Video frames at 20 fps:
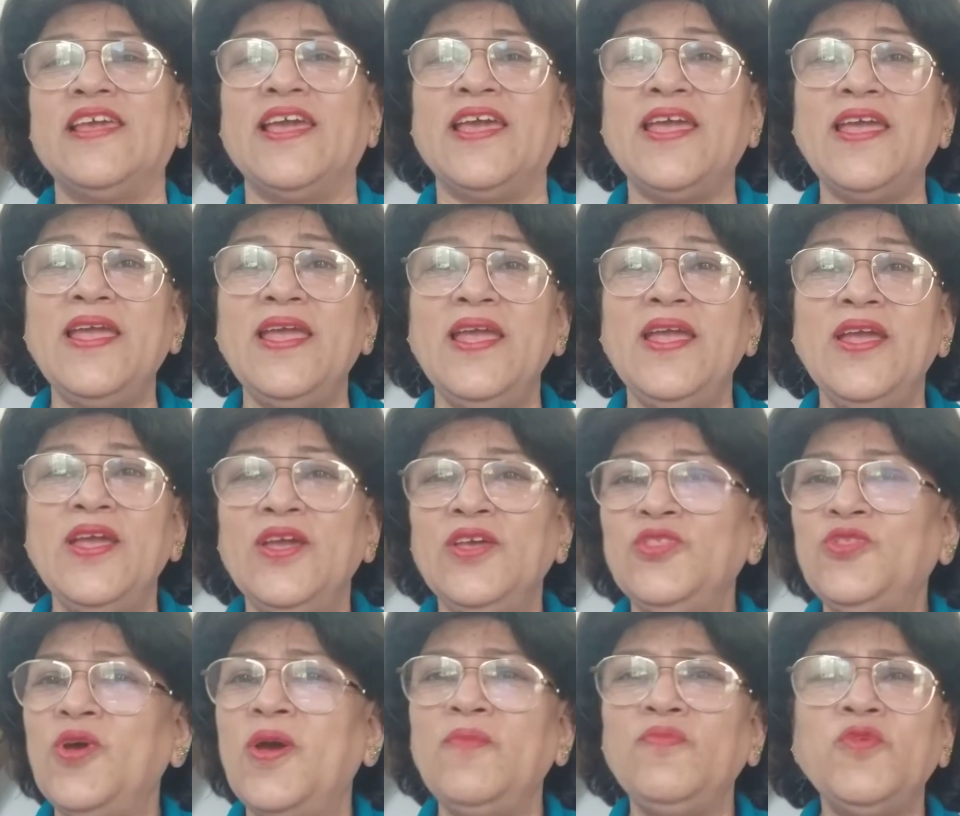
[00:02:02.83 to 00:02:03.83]
हैं
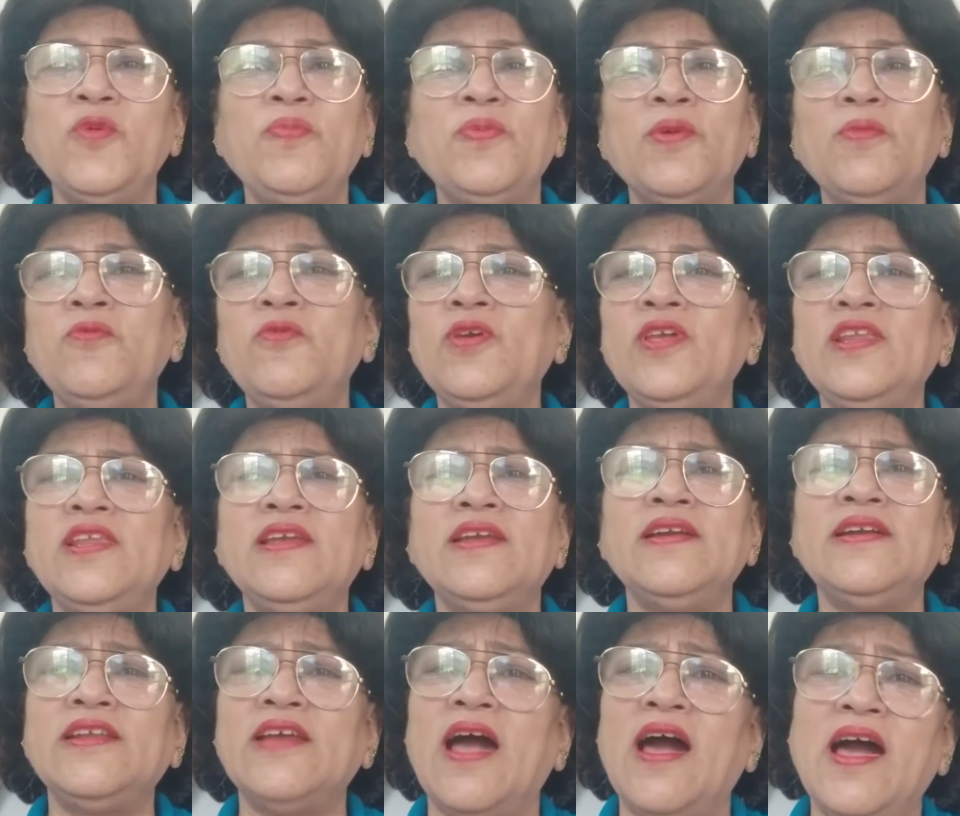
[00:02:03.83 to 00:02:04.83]
तो हम तो प्रभु के
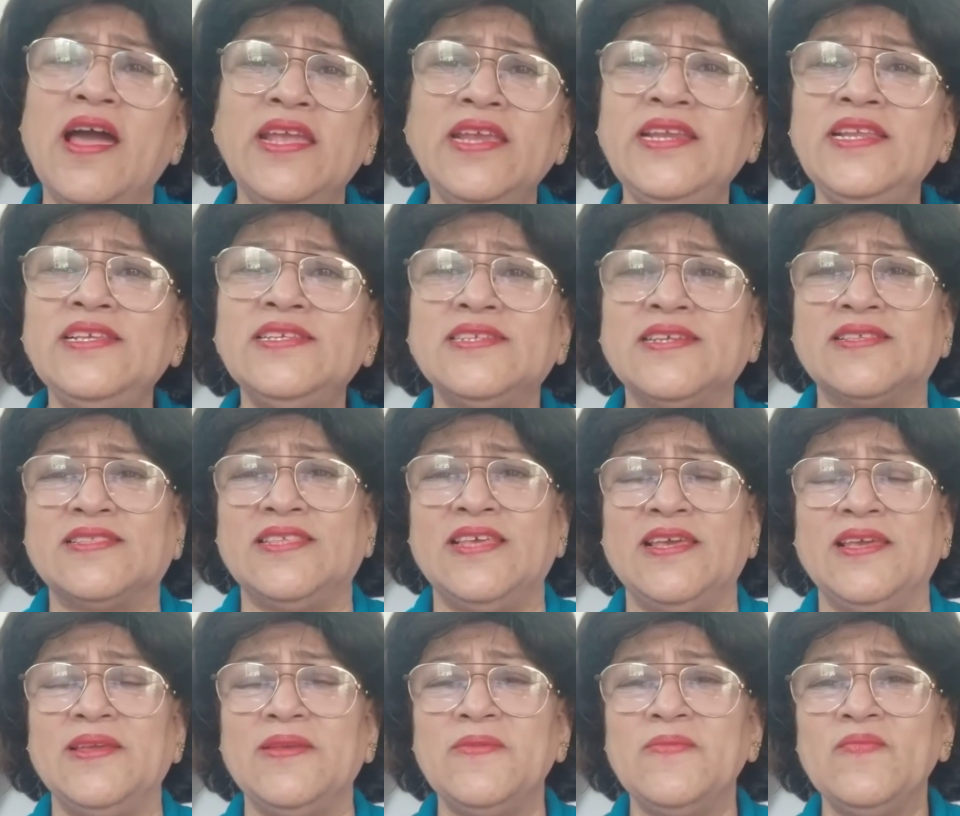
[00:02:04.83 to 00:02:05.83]
निकट आ ही नहीं
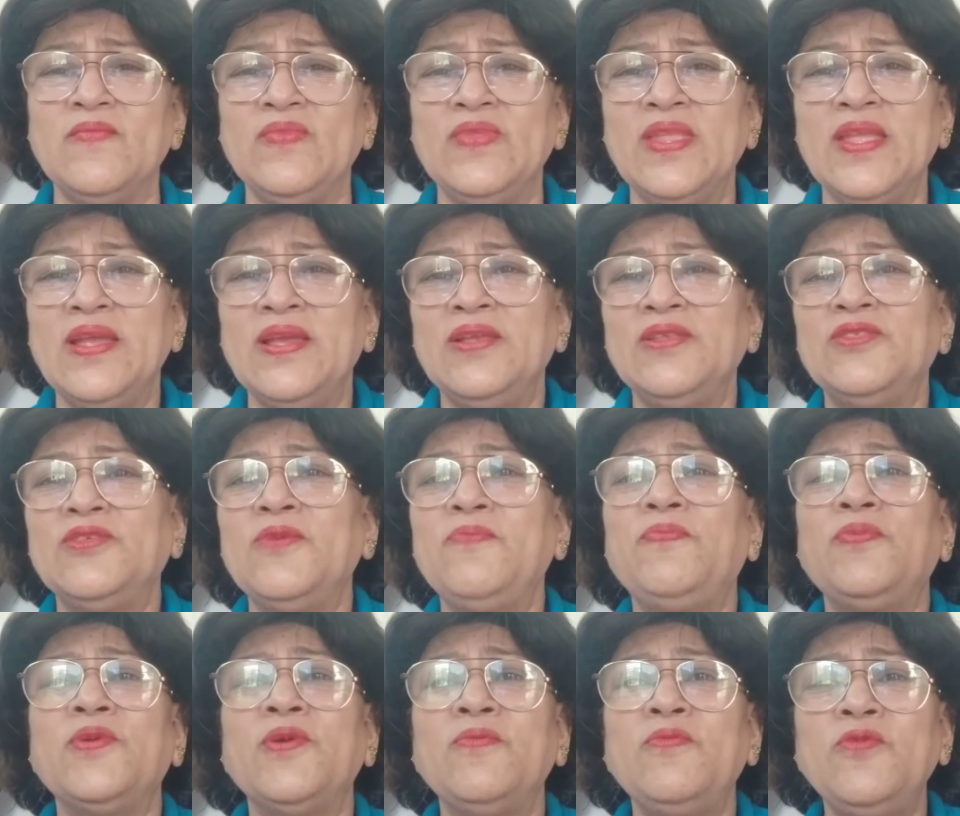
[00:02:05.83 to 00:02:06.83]
सकते तो
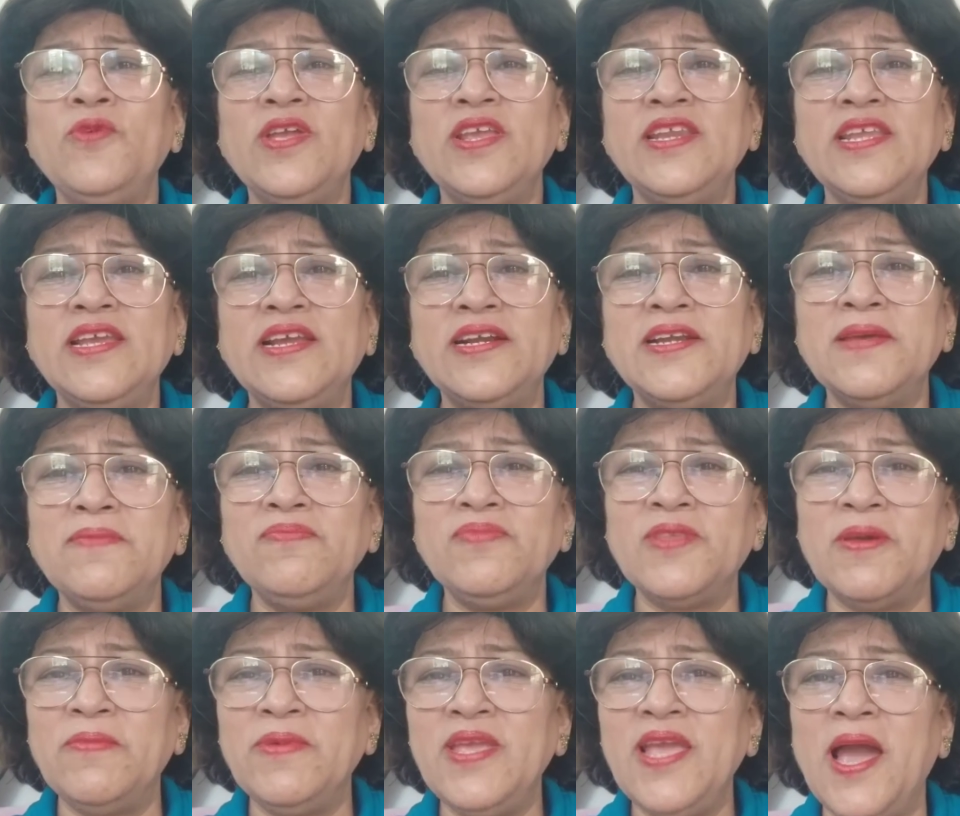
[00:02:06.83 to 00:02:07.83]
प्रभु के निकट हम
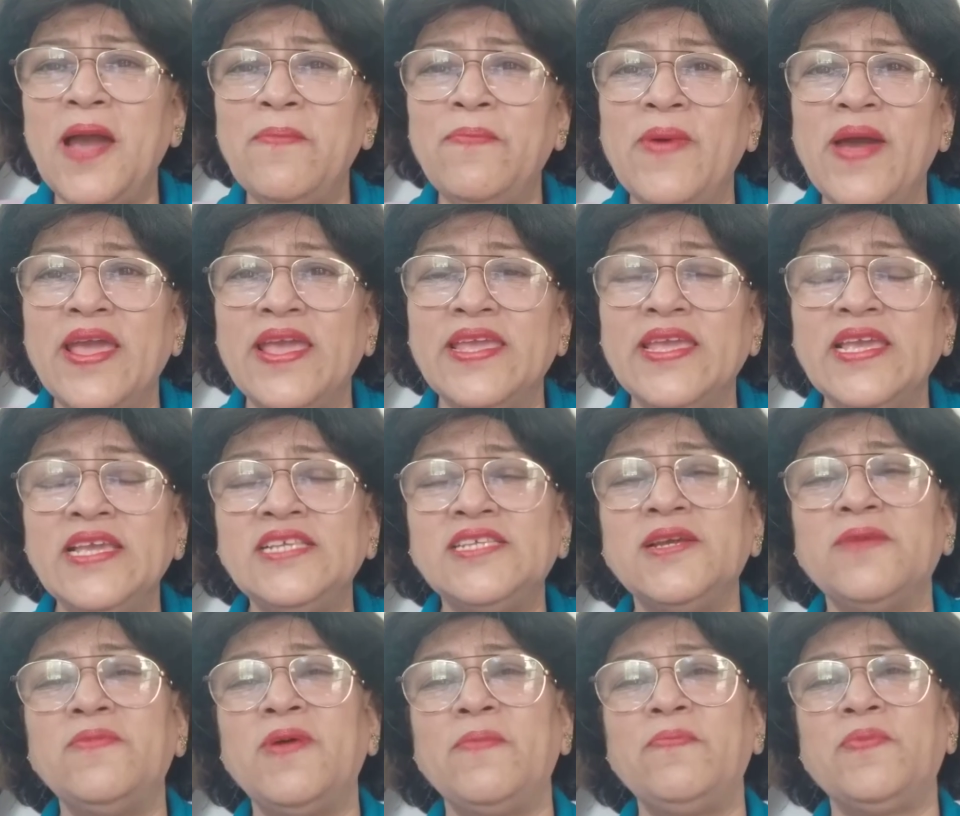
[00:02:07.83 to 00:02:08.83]
तभी आ पाएंगे
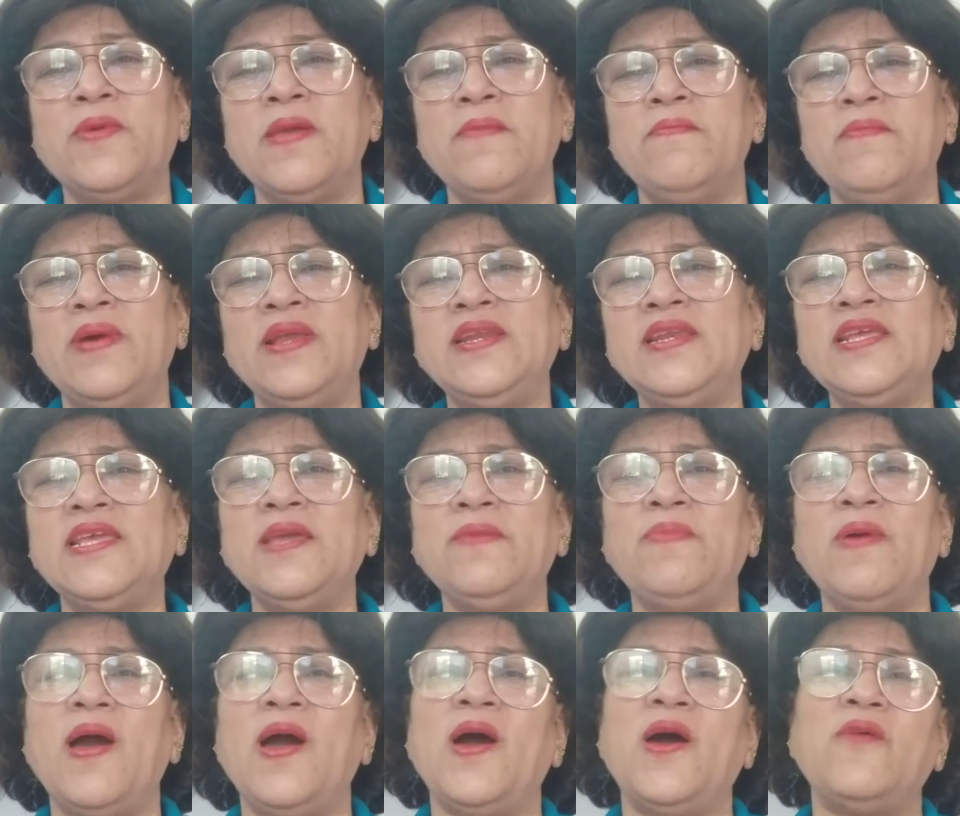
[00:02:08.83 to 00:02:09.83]
जब आपके मन के
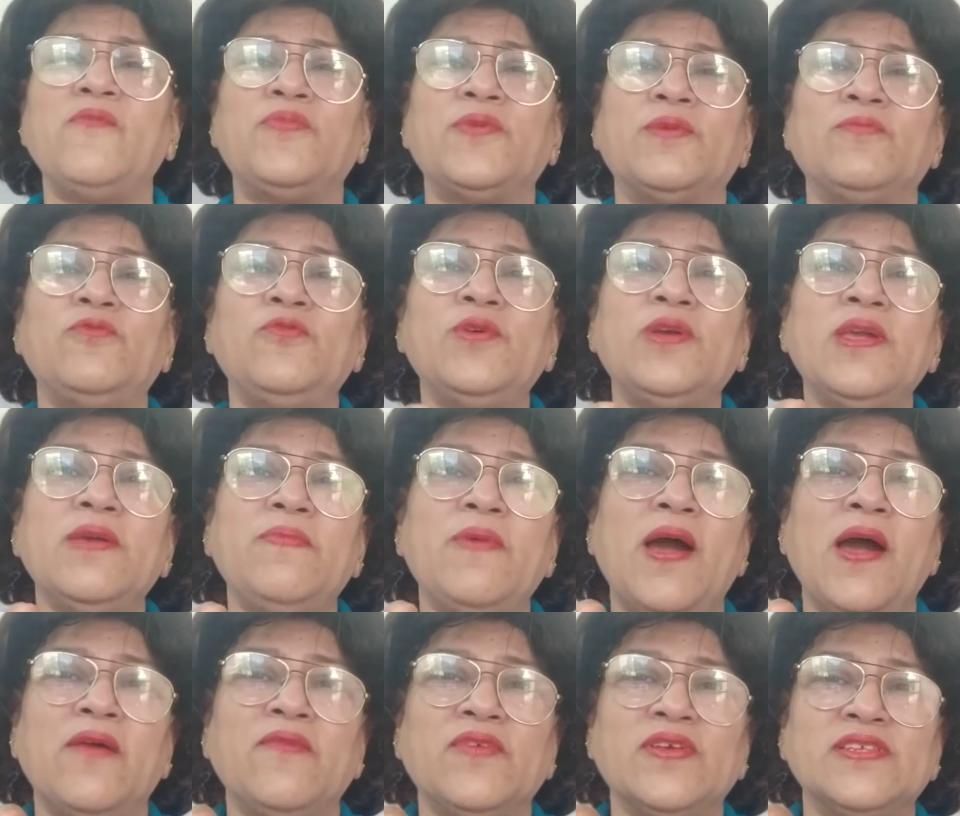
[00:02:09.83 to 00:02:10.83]
भाव प्रभु के
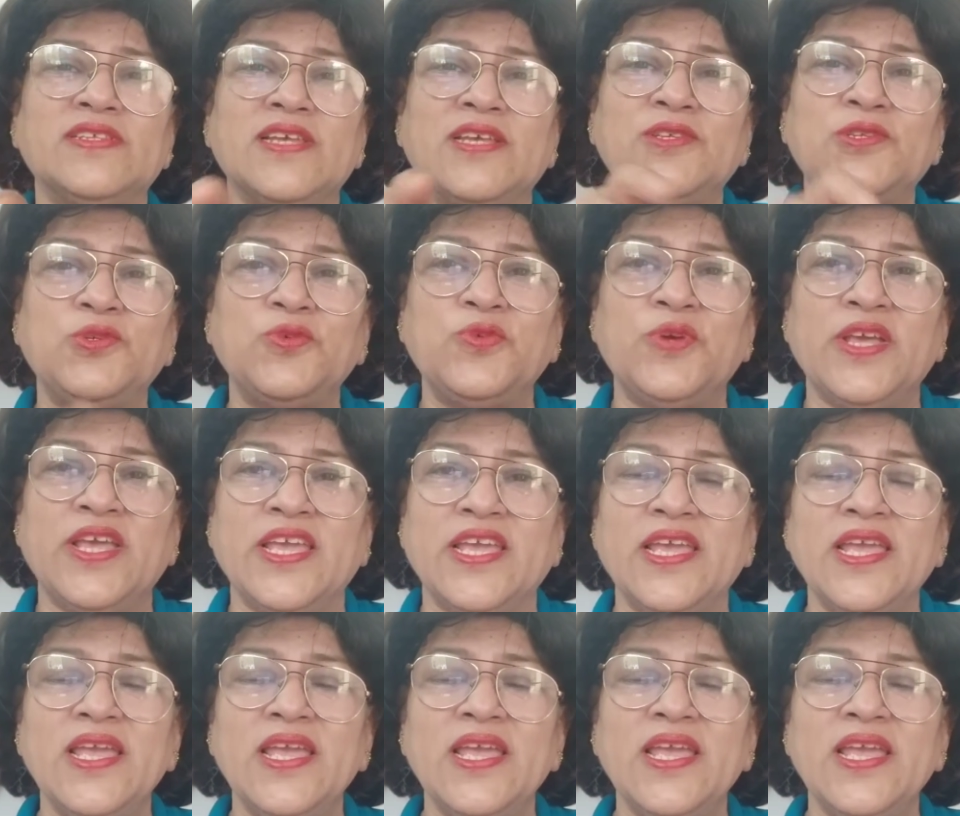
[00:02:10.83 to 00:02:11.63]
भाव के साथ जुड़े